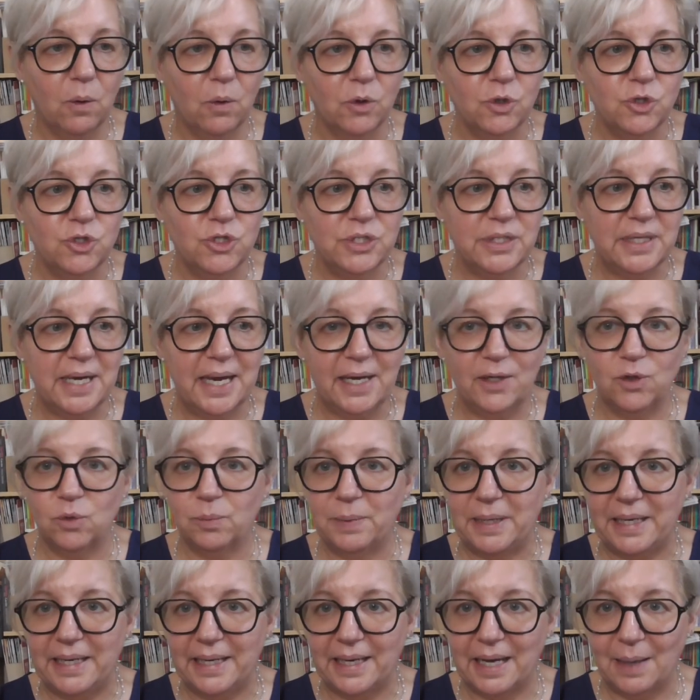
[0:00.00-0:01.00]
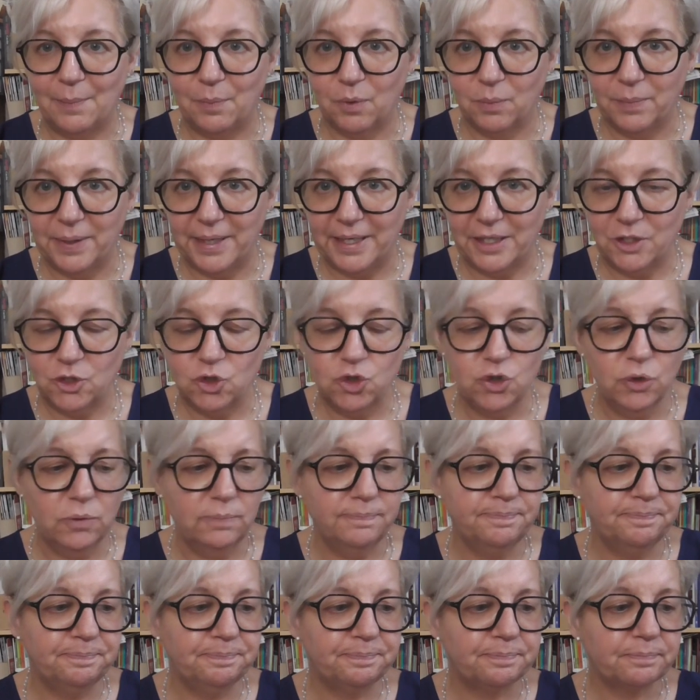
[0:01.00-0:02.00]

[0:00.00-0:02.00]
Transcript: Oggi è domenica pomeriggio